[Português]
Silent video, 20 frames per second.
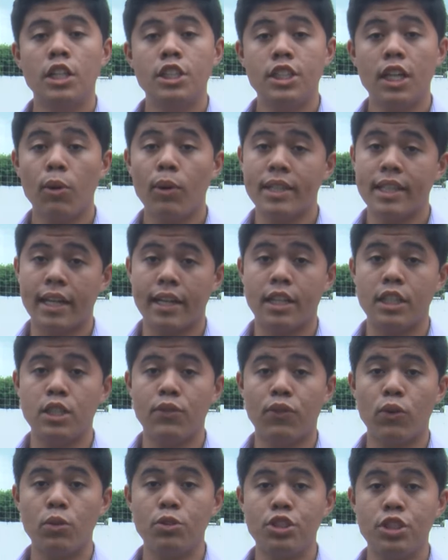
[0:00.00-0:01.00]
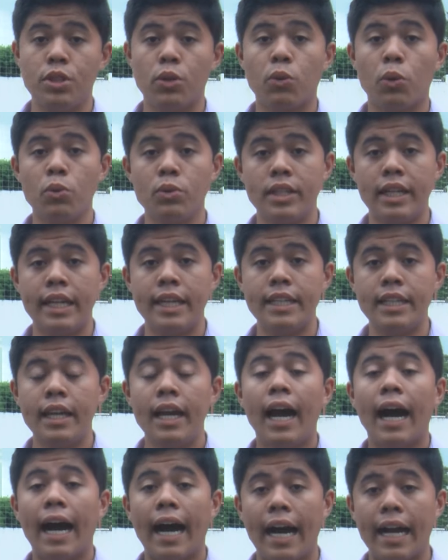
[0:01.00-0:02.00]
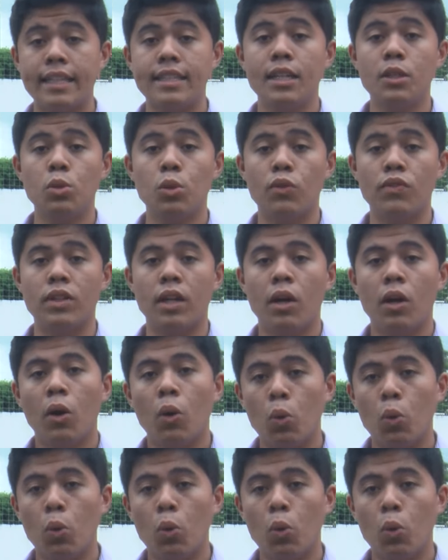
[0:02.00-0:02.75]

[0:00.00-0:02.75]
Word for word: Já o atacante Frontino com dengue ainda é dúvida.